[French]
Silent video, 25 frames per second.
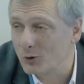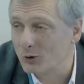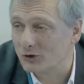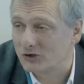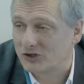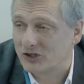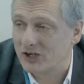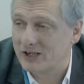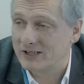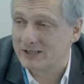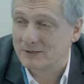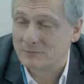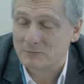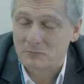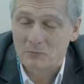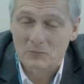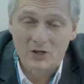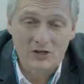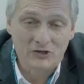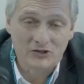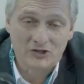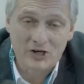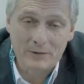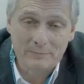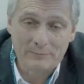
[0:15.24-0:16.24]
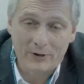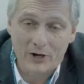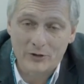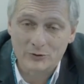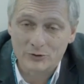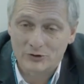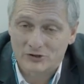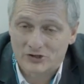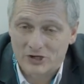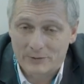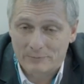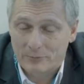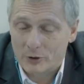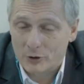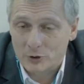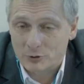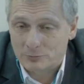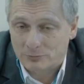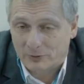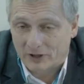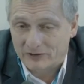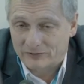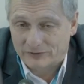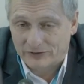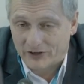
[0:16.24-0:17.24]
lequel j'ai pas, j'ai pas eu
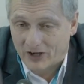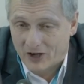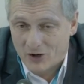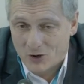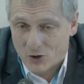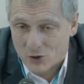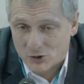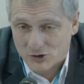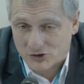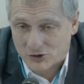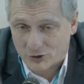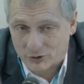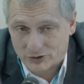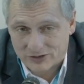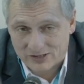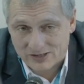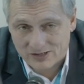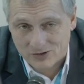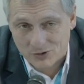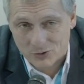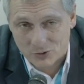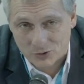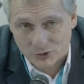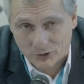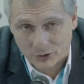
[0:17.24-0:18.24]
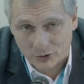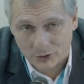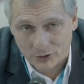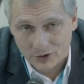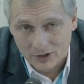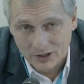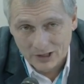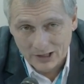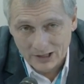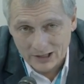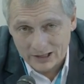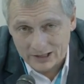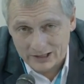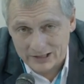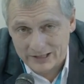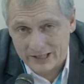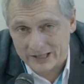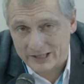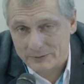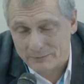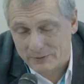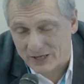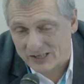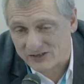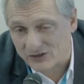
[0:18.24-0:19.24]
de préférence. Disons qu'il y
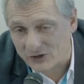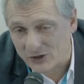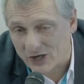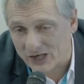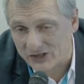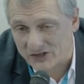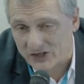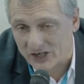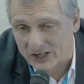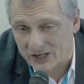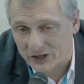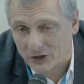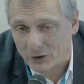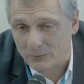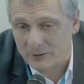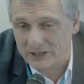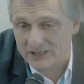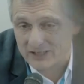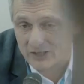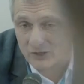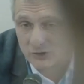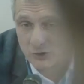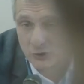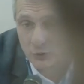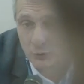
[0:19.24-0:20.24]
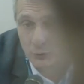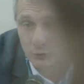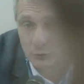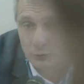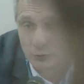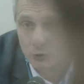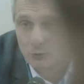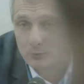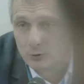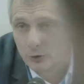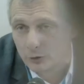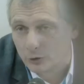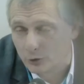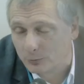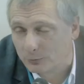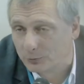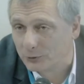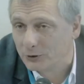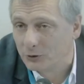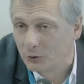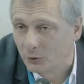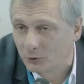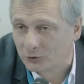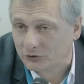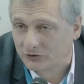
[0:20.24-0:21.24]
a des personnages et des comédiens que je double
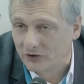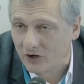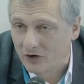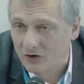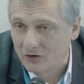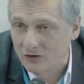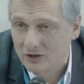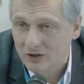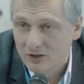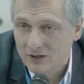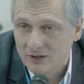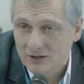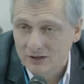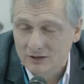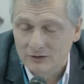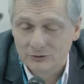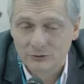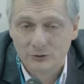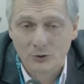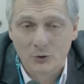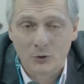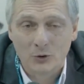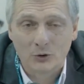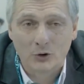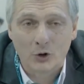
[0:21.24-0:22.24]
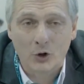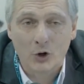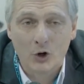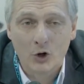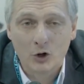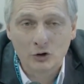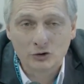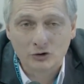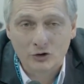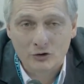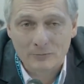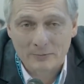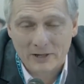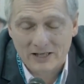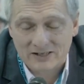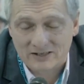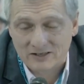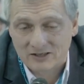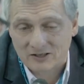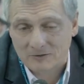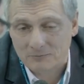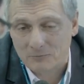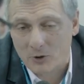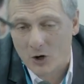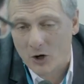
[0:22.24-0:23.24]
depuis longtemps. Donc
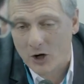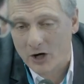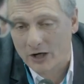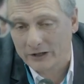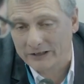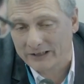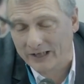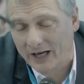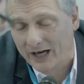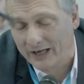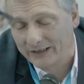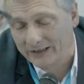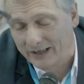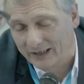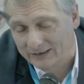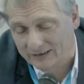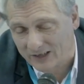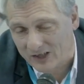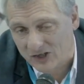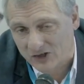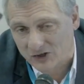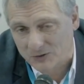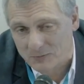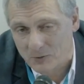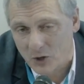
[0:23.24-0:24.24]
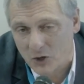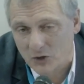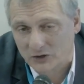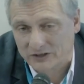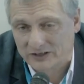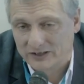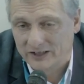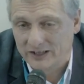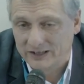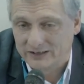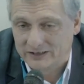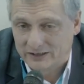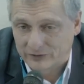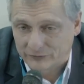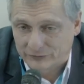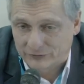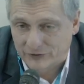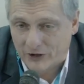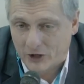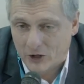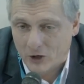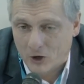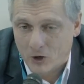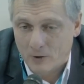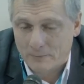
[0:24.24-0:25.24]
automatiquement, il y a un attachement qui est
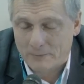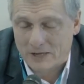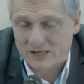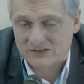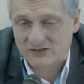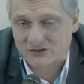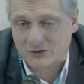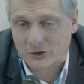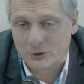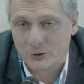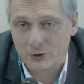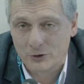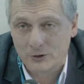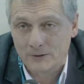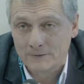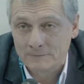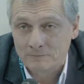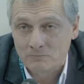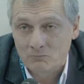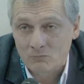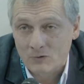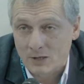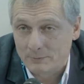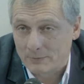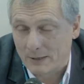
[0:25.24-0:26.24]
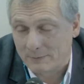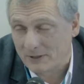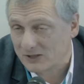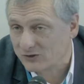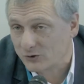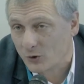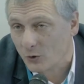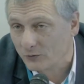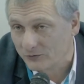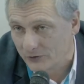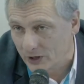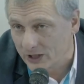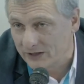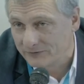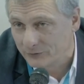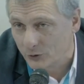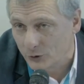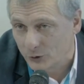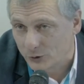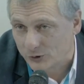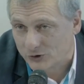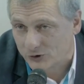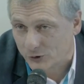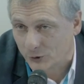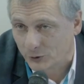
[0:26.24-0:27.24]
différent parce que bah, parce qu'on voit
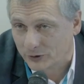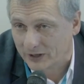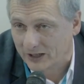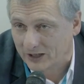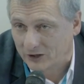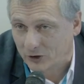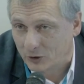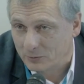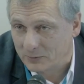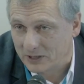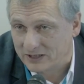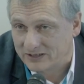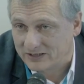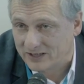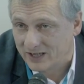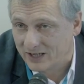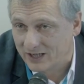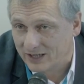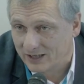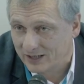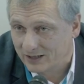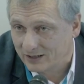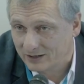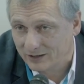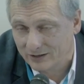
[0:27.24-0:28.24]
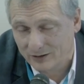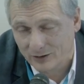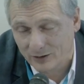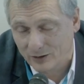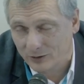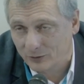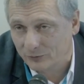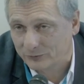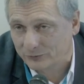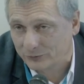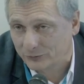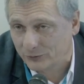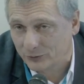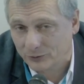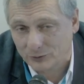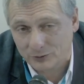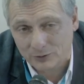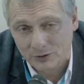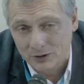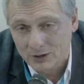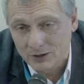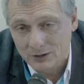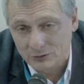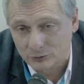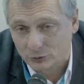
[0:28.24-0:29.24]
l'évolution d'un comédien euh,
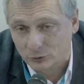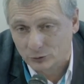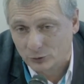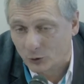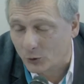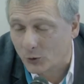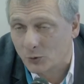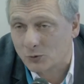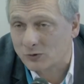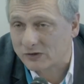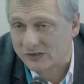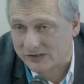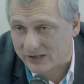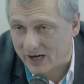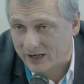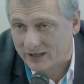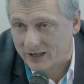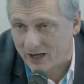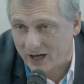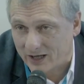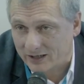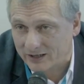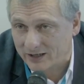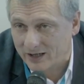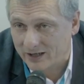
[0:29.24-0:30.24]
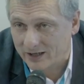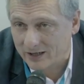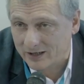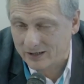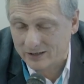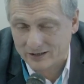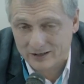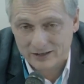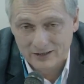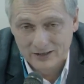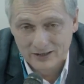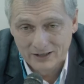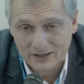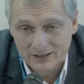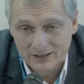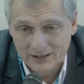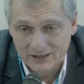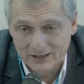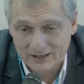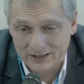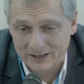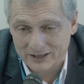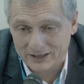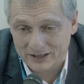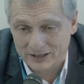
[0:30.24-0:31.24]
euh, tout au long de sa carrière.
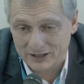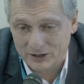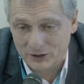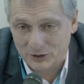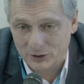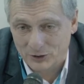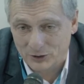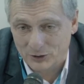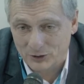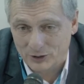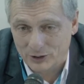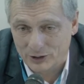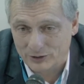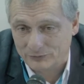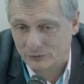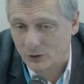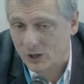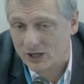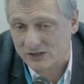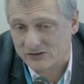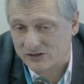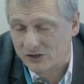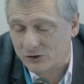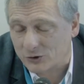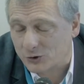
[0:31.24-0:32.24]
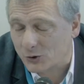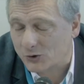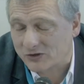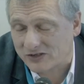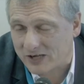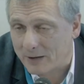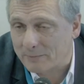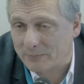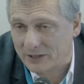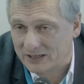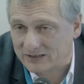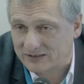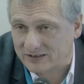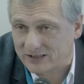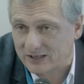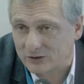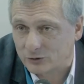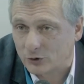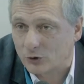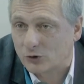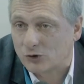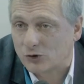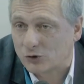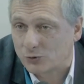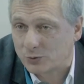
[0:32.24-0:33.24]
Euh, et, voilà, c'est toujours
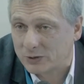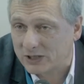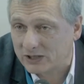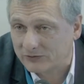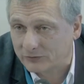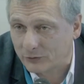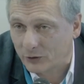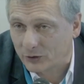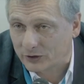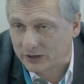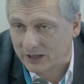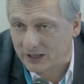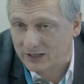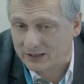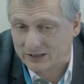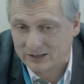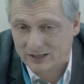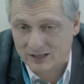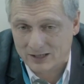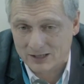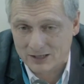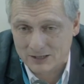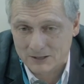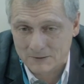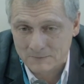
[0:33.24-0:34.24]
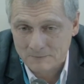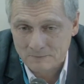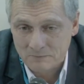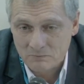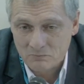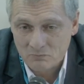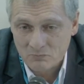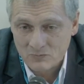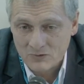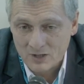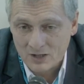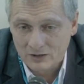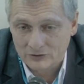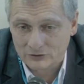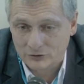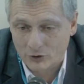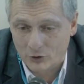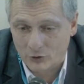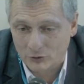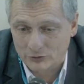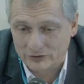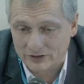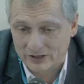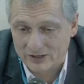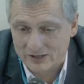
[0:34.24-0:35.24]
sympathique de suivre quelqu'un
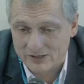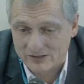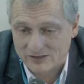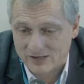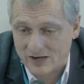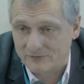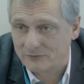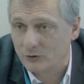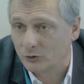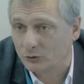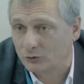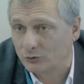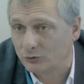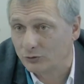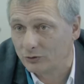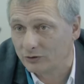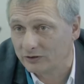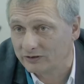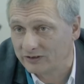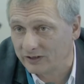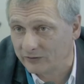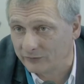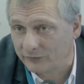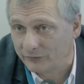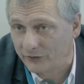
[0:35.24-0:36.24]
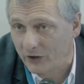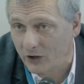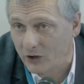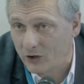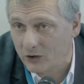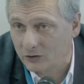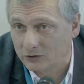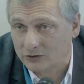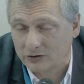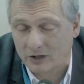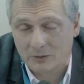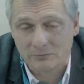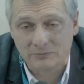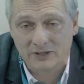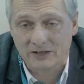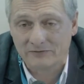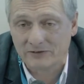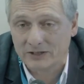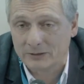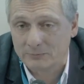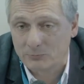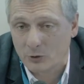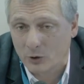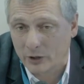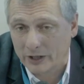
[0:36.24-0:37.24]
dans des aventures différentes, comme
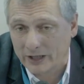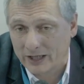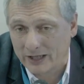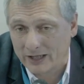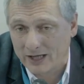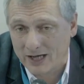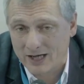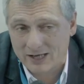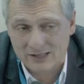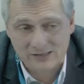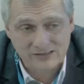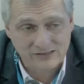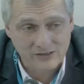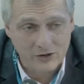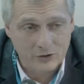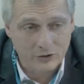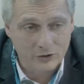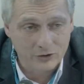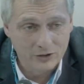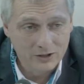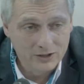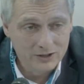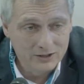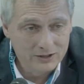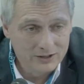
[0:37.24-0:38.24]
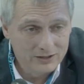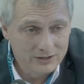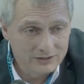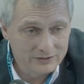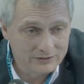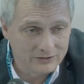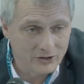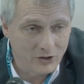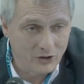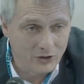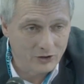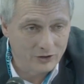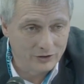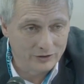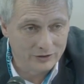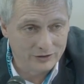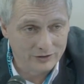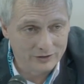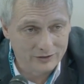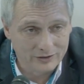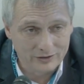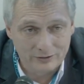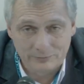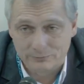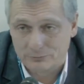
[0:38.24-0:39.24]
David Boreanaz, dans, dans
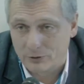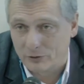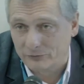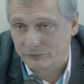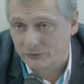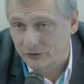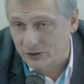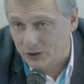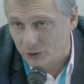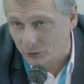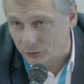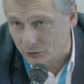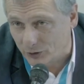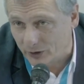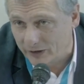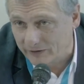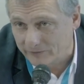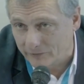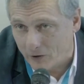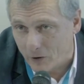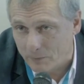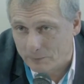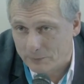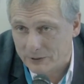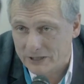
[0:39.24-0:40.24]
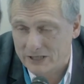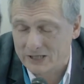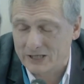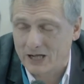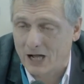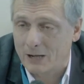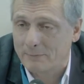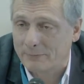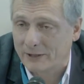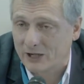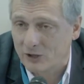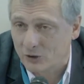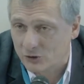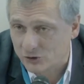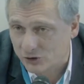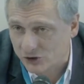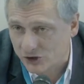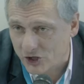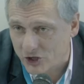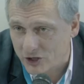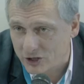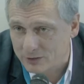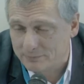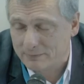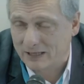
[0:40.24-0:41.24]
Buffy contre les vampires, après
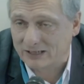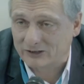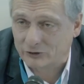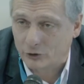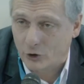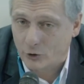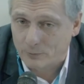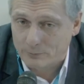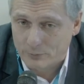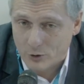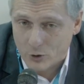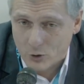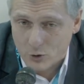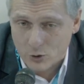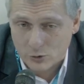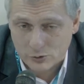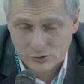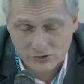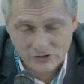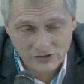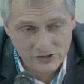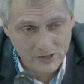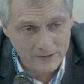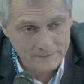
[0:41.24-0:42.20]
Angel, maintenant Bones